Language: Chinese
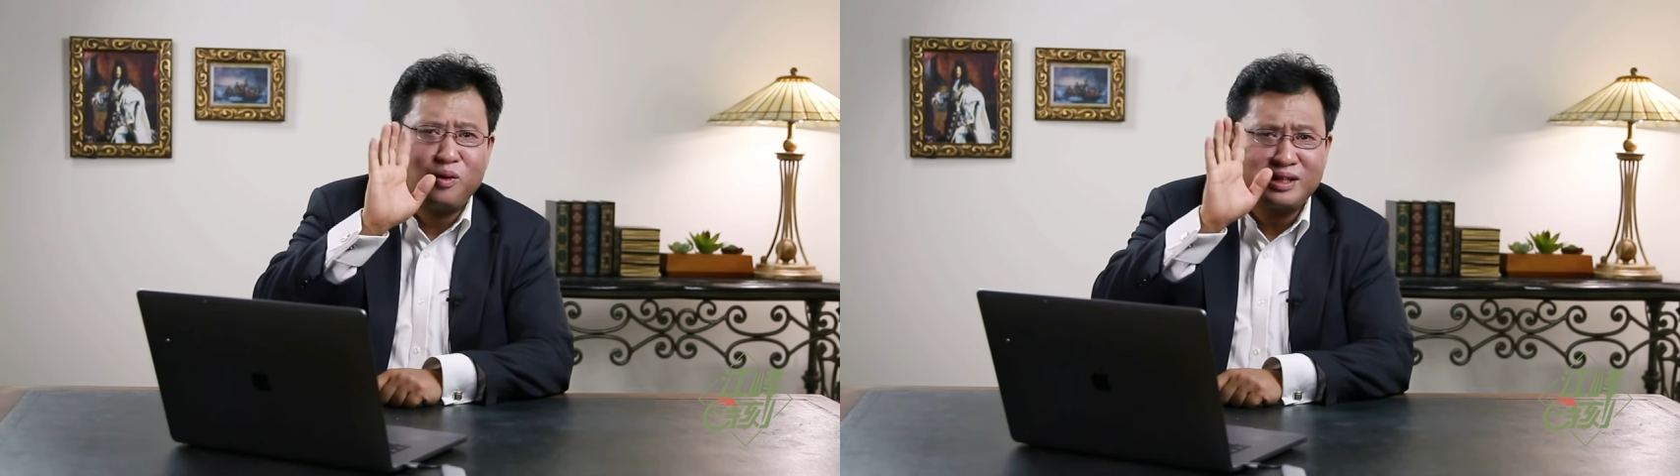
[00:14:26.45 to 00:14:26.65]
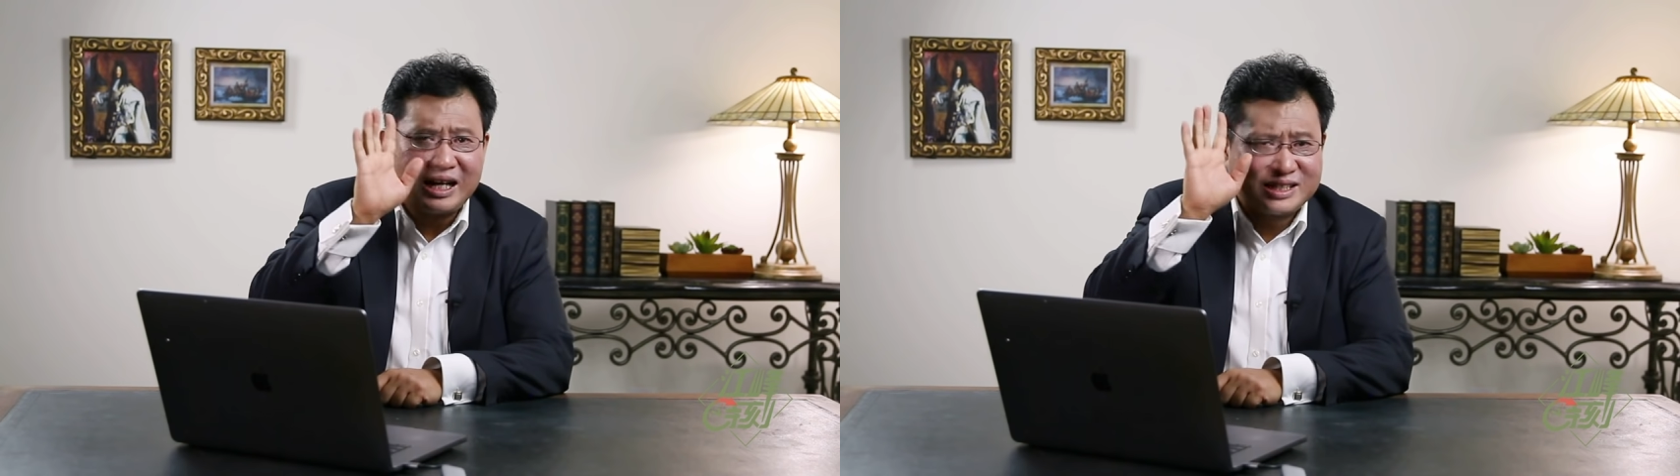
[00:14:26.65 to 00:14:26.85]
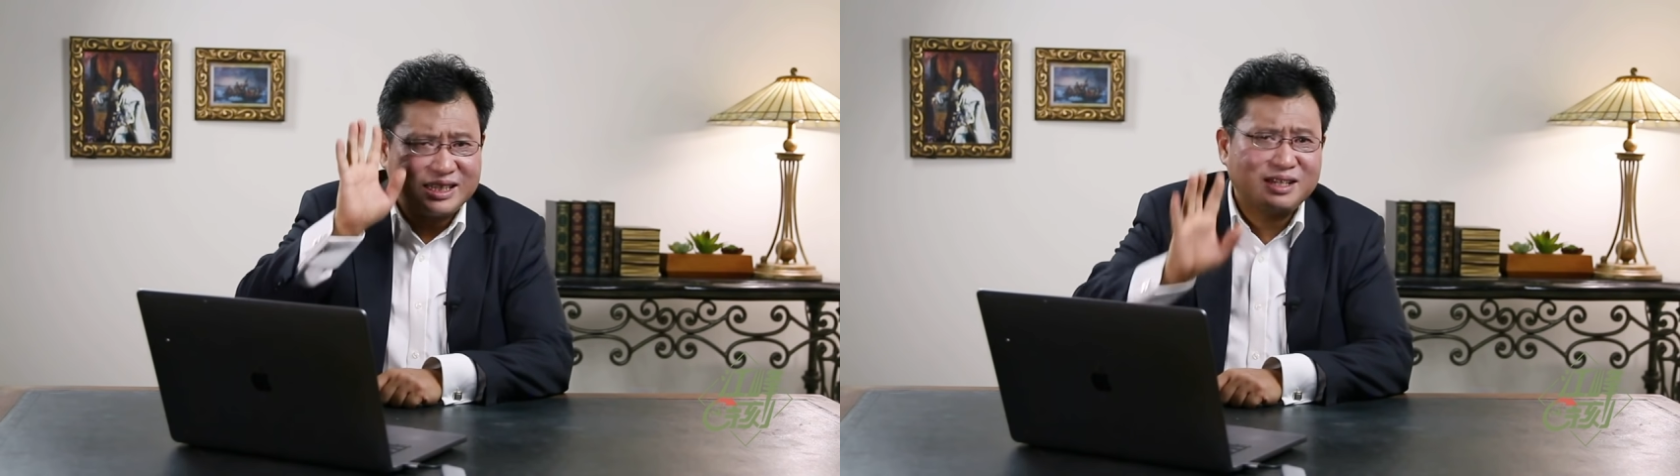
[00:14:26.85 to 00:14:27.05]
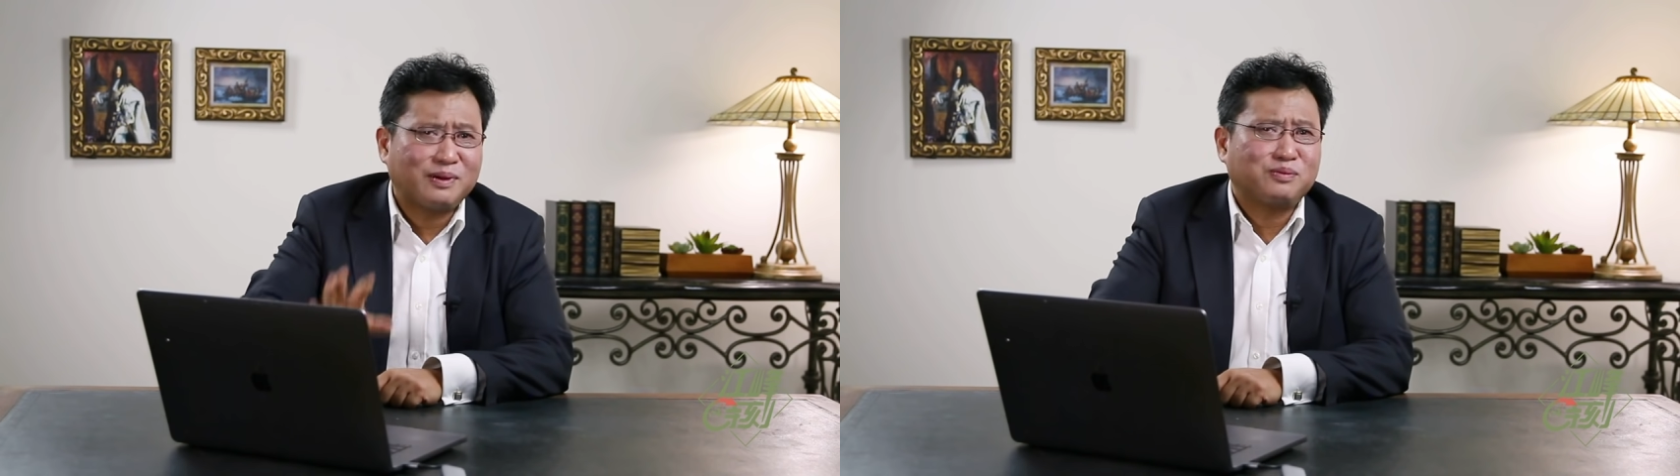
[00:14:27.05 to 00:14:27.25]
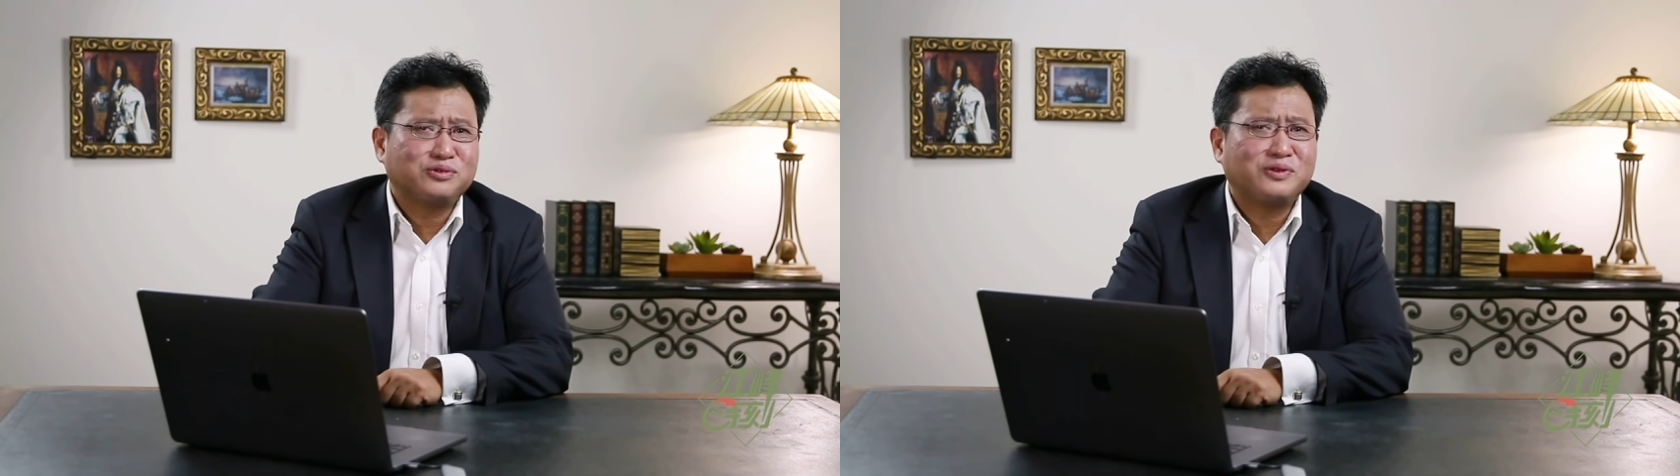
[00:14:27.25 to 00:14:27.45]
黄大仙那
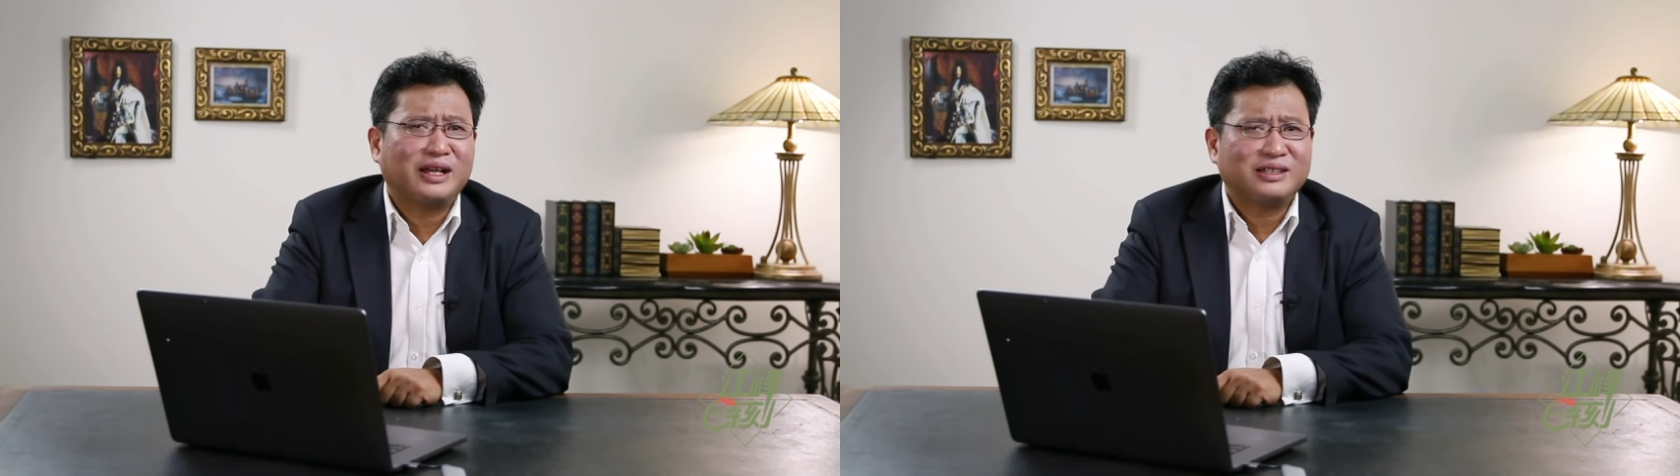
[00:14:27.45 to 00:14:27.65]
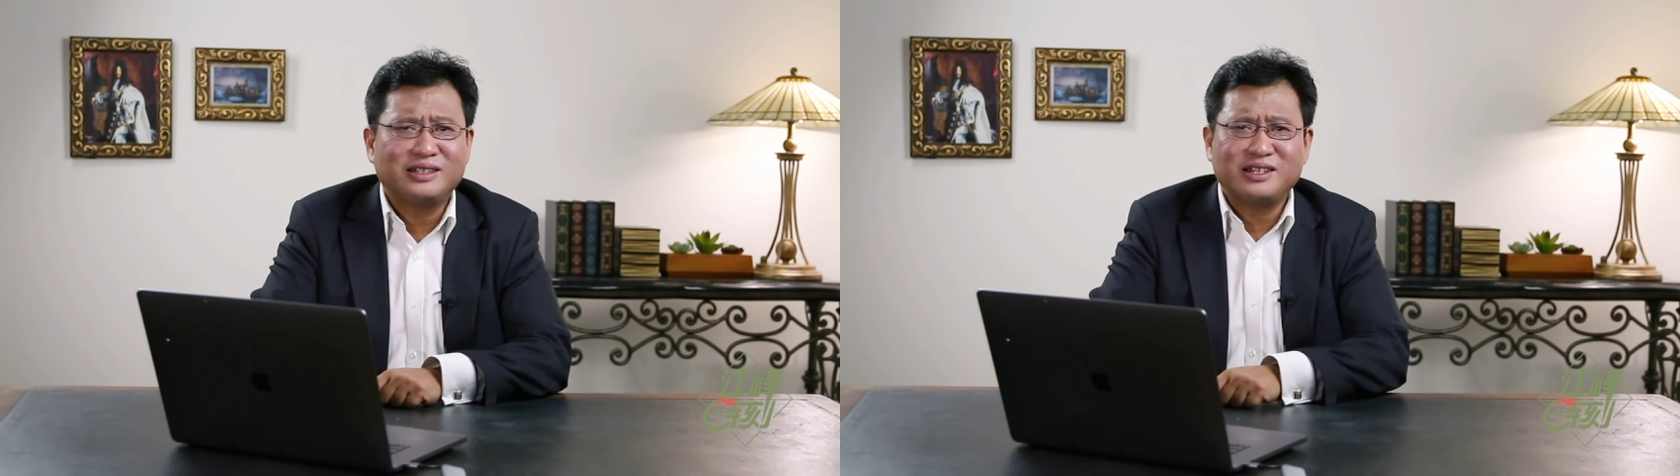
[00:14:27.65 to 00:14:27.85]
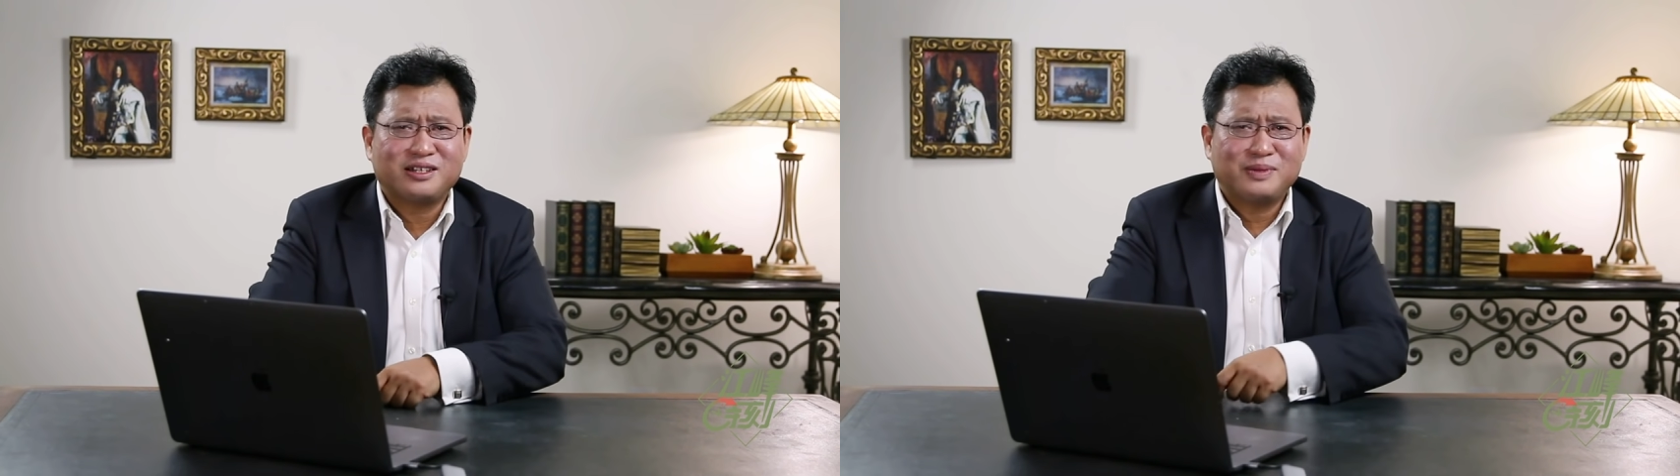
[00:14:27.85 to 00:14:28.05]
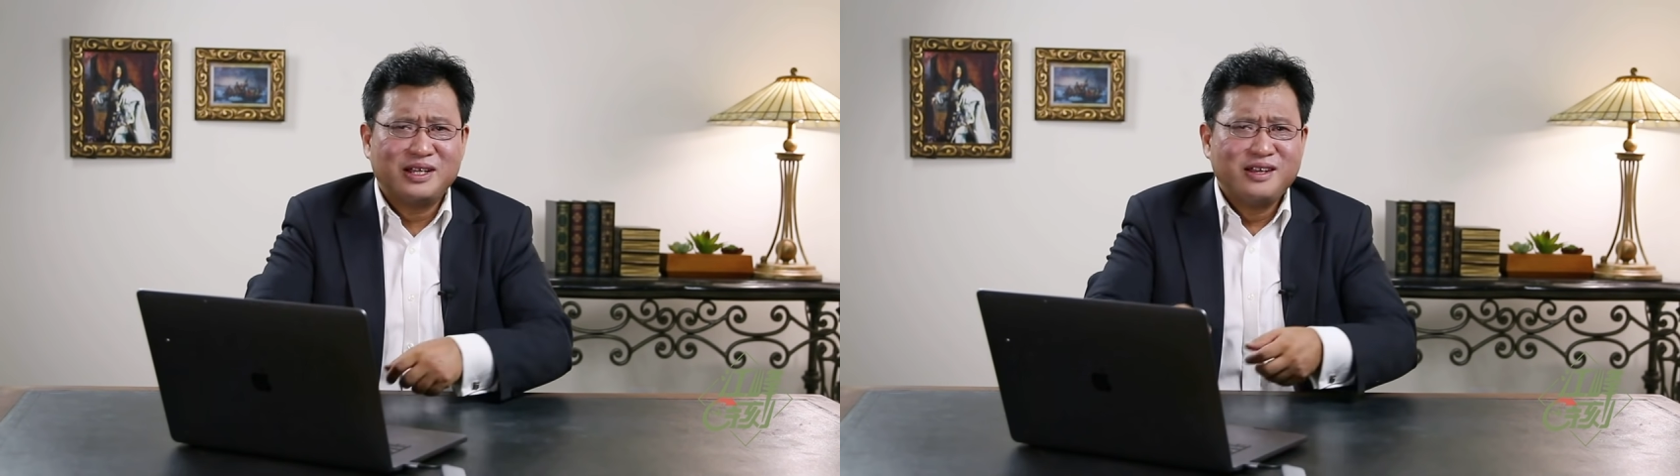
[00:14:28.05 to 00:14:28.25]
边不算，那那什么，